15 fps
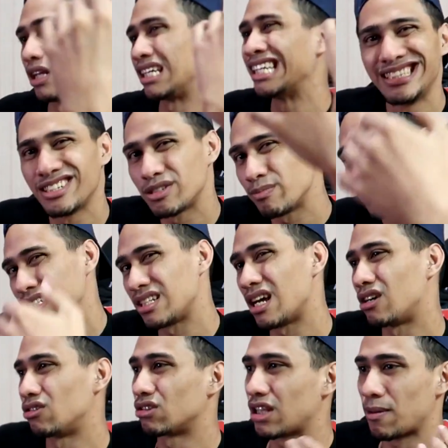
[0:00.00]
Like, 6 months
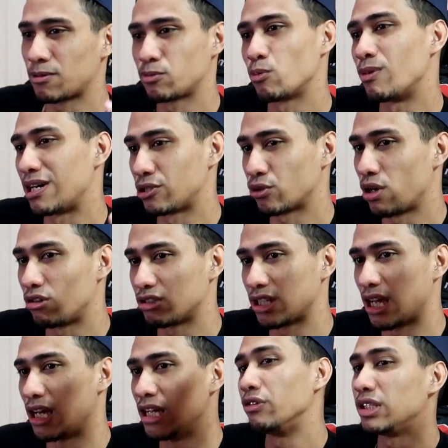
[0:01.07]
lang ako, nun, tapos pumasok ako
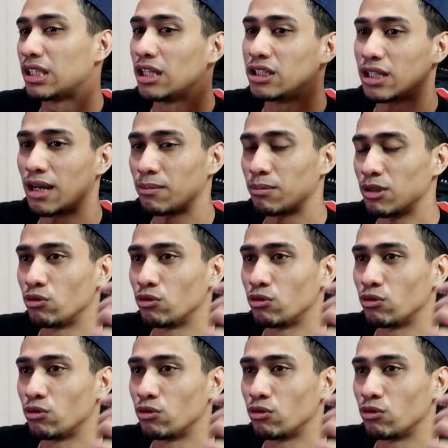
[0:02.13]
sa retail shop,